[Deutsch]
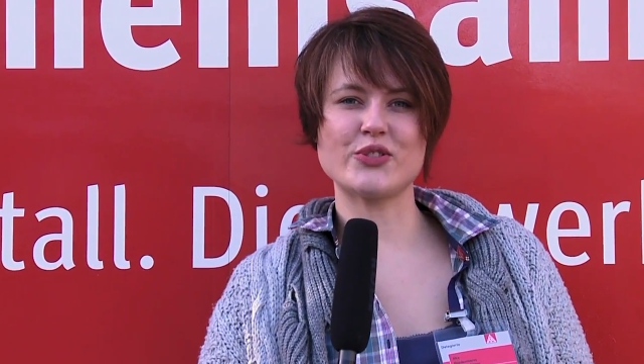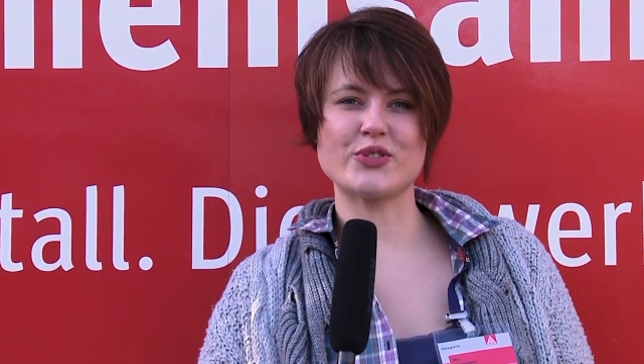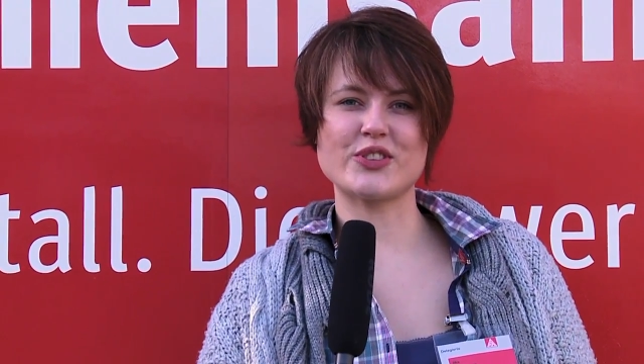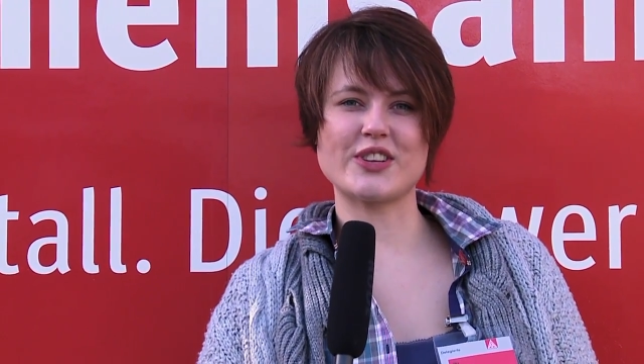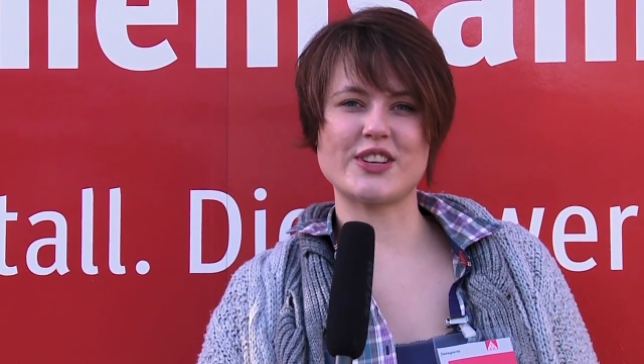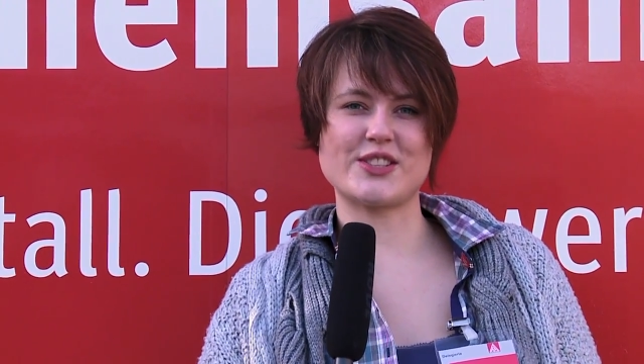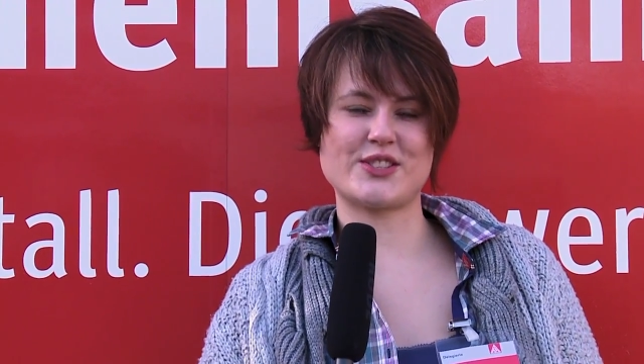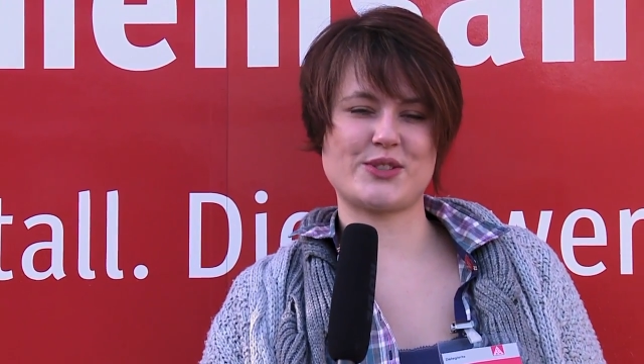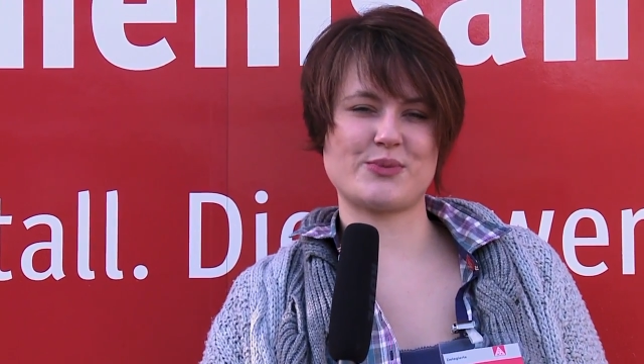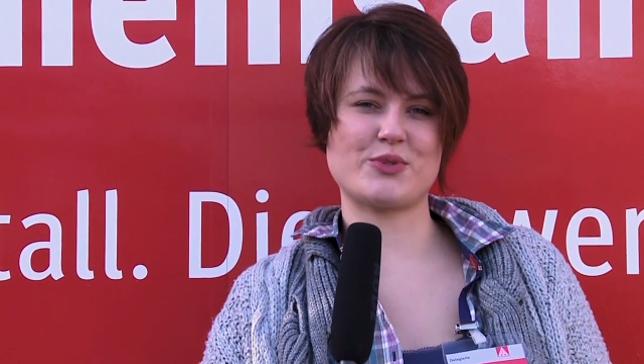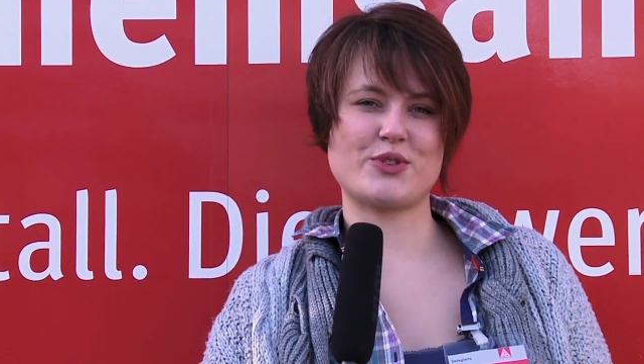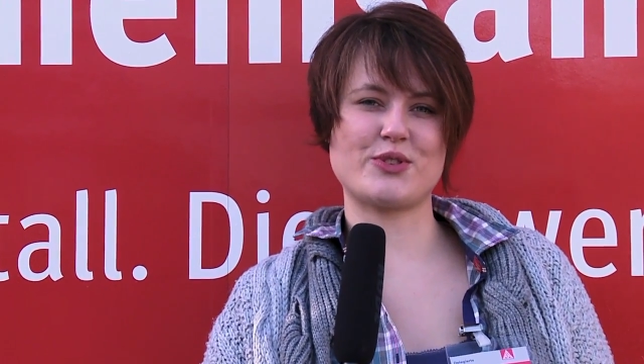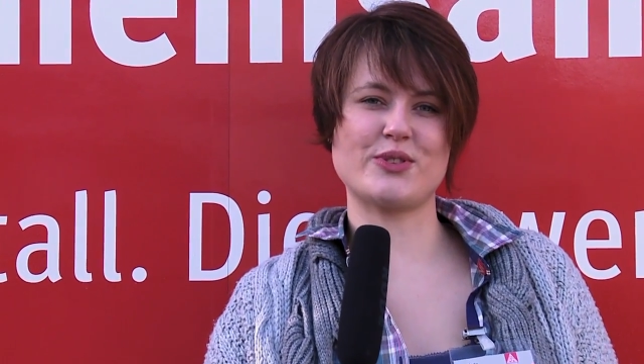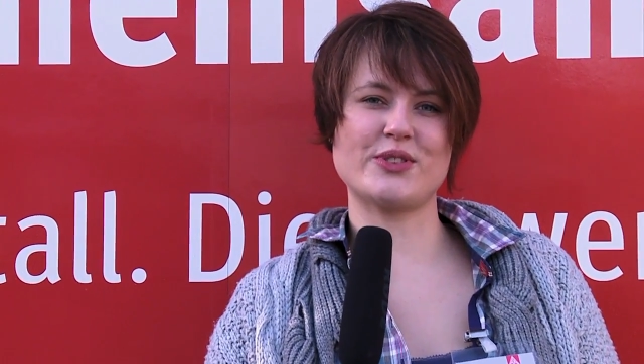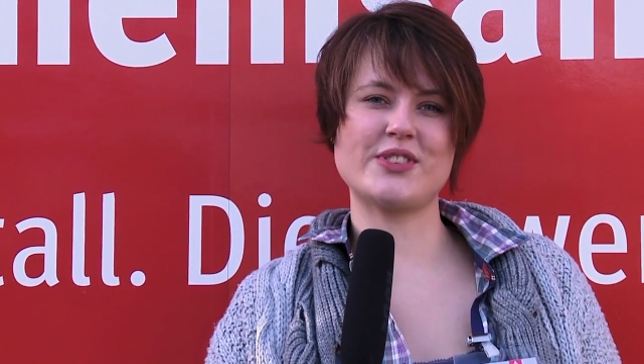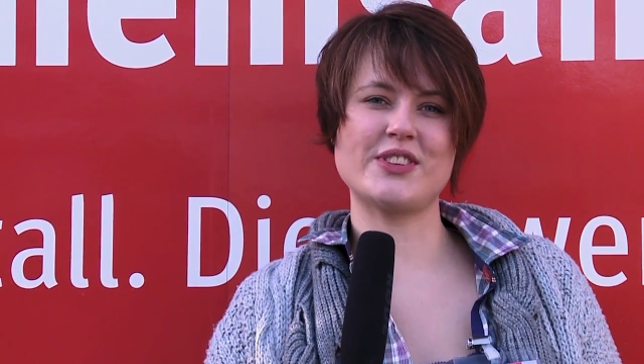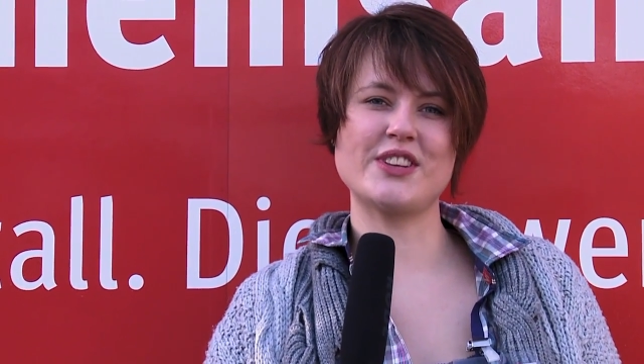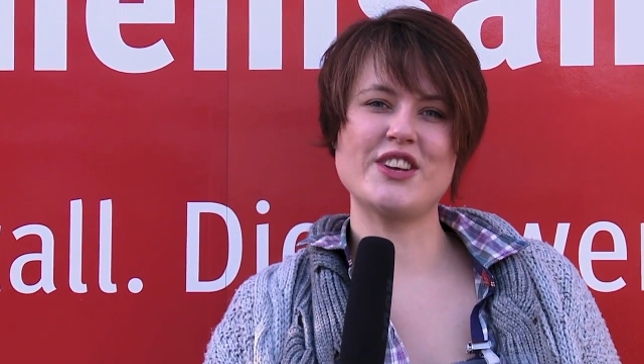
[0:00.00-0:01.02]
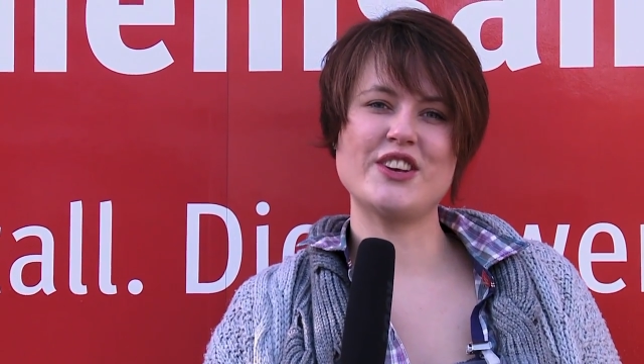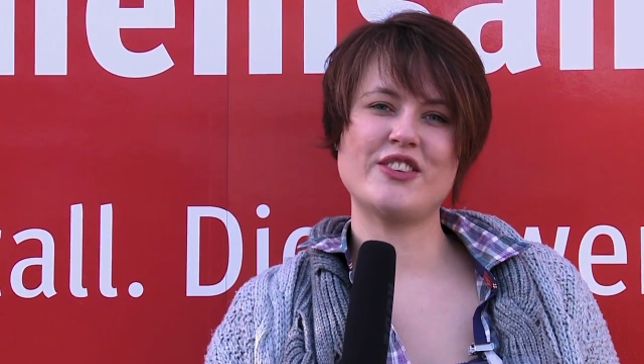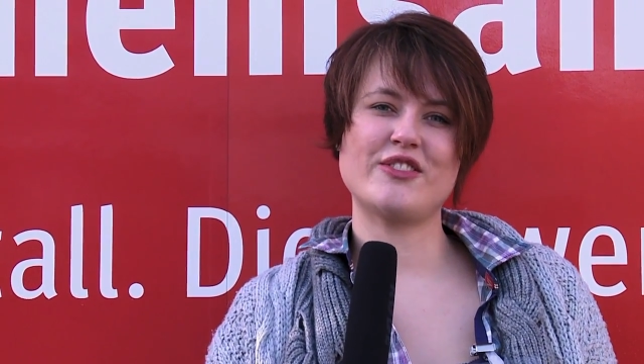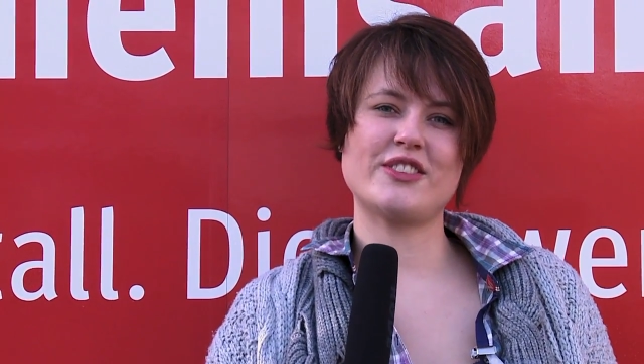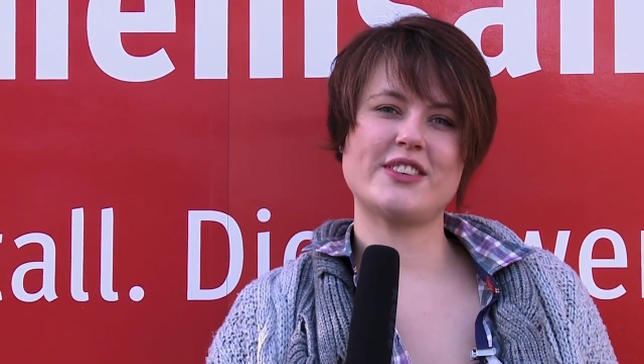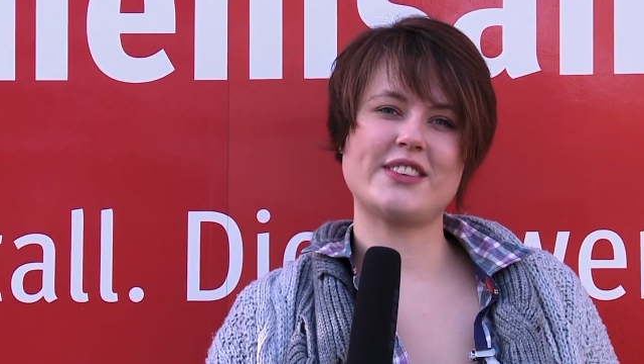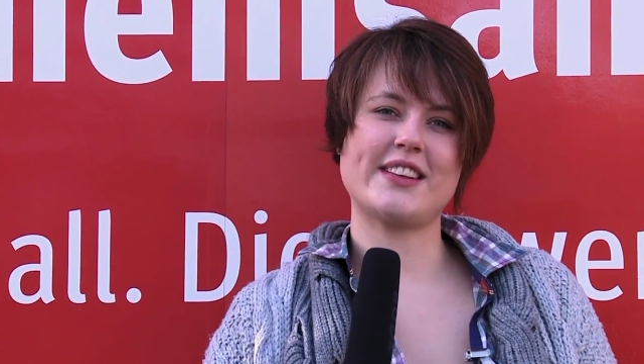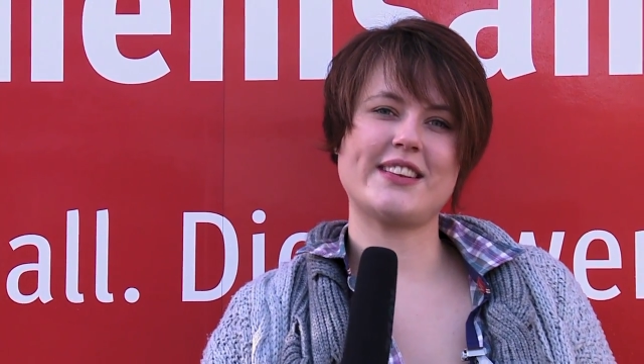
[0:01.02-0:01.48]
Und ganz zum Schluss
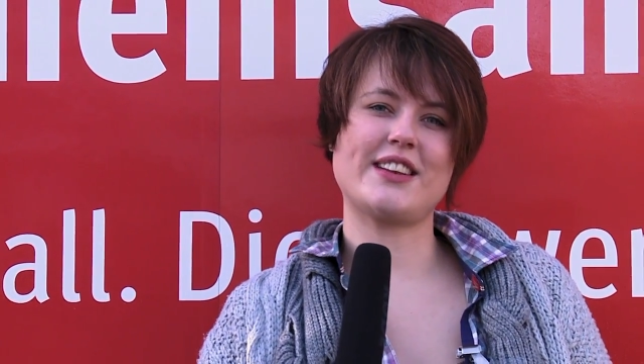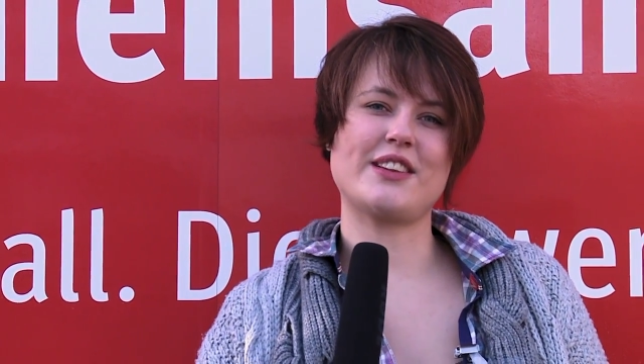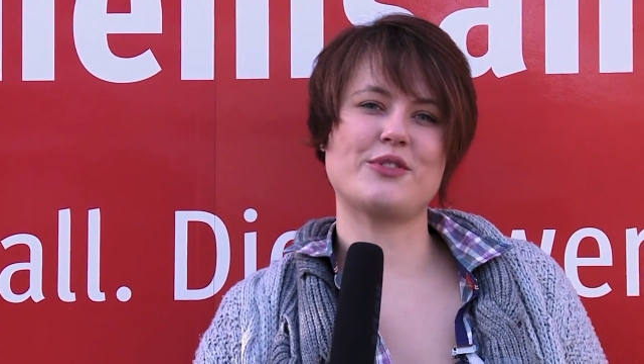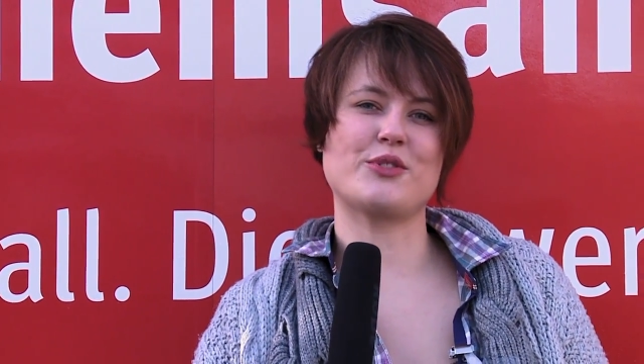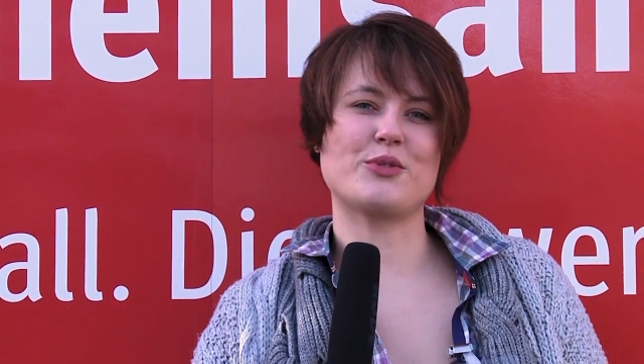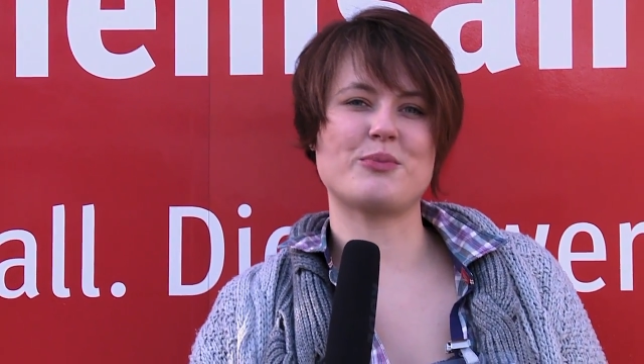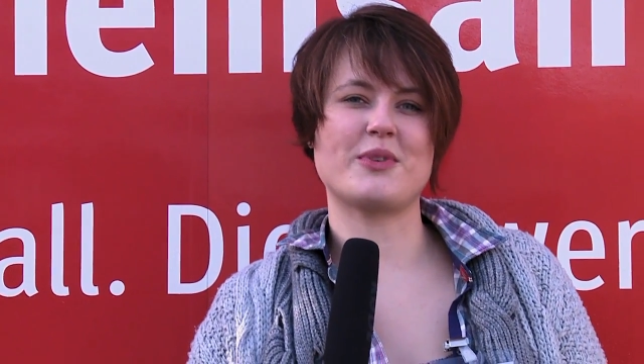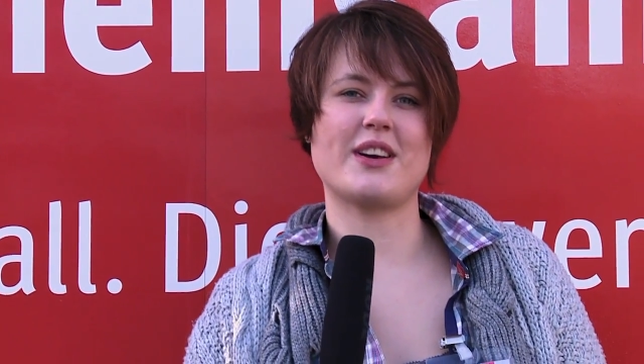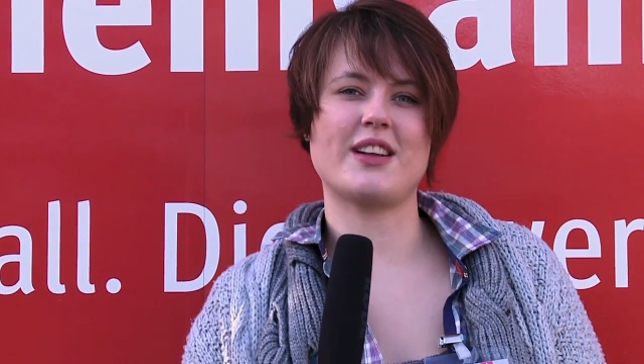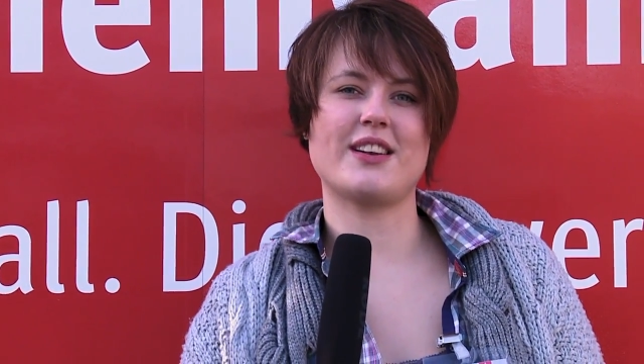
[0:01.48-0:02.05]
wird Detlef nochmal